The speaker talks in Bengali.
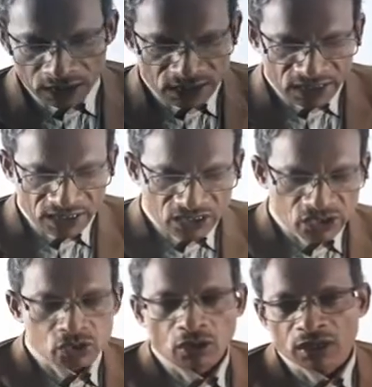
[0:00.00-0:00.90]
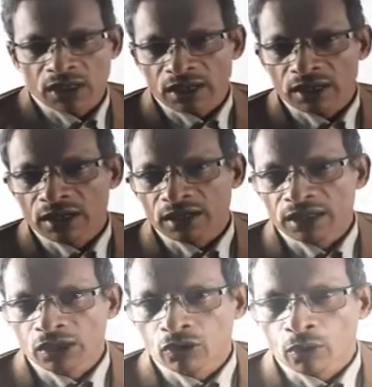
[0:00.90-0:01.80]
আজকে সরকার
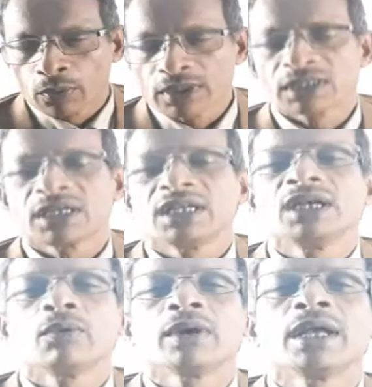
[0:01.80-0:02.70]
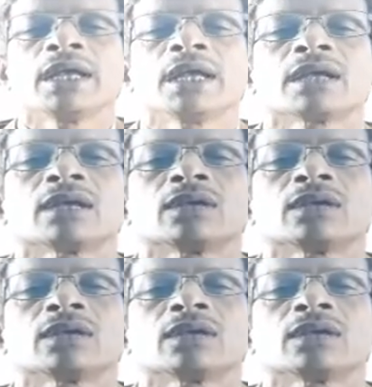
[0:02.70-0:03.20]
ই গভর্নেন্সকে নিয়ে অনেক